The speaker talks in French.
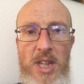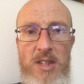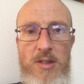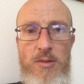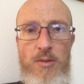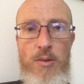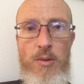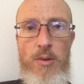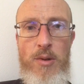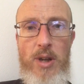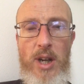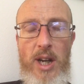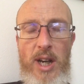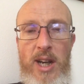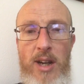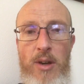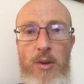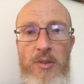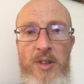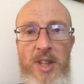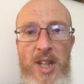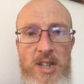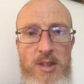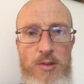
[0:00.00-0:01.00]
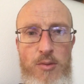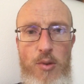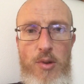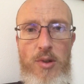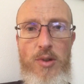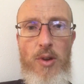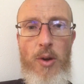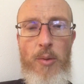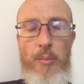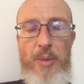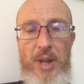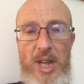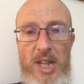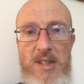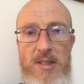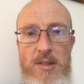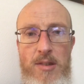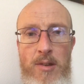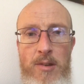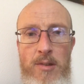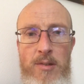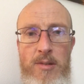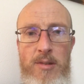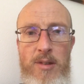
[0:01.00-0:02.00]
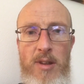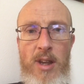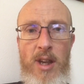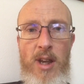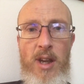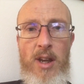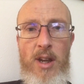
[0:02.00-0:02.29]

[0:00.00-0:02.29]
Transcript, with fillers: sûr, et en insultant personne,